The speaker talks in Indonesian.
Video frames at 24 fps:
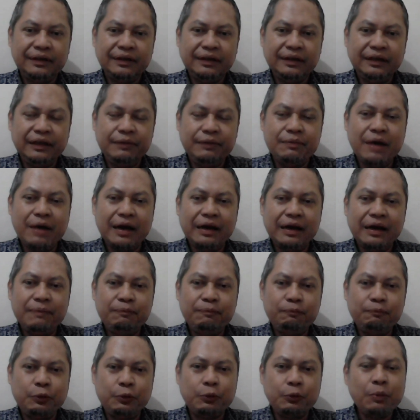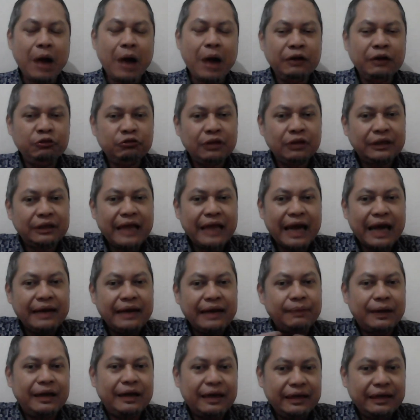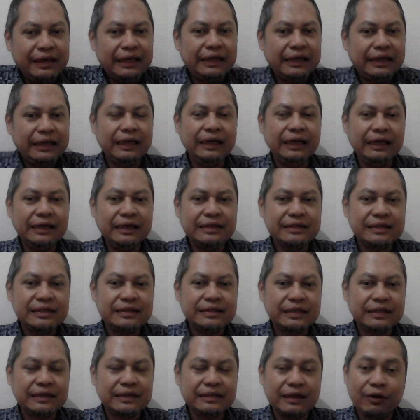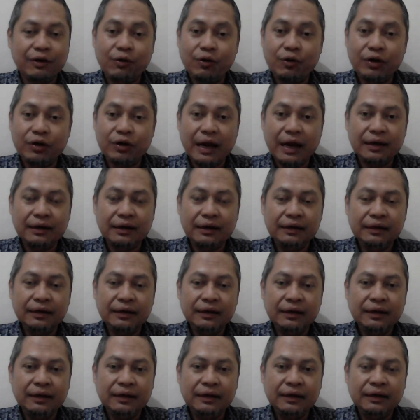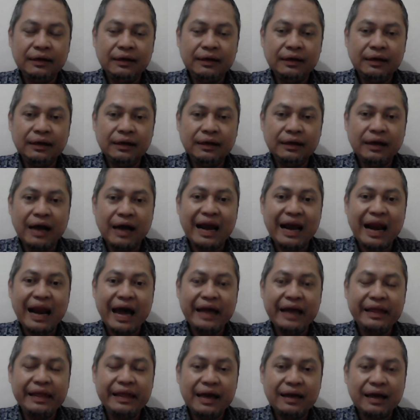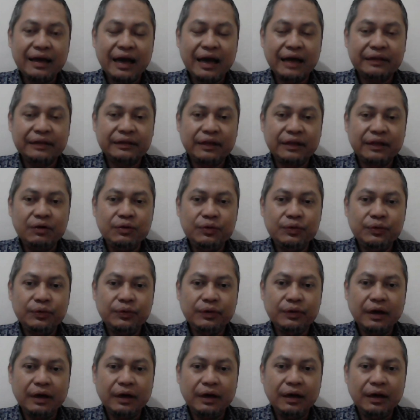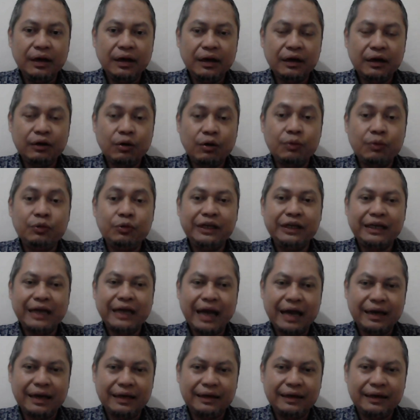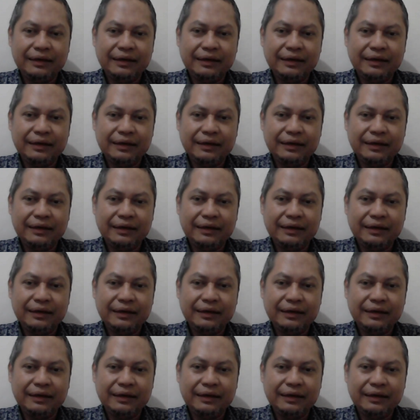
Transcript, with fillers: di mana perubahan itu terjadi pada diri seseorang, halayak atau eh, komunikan.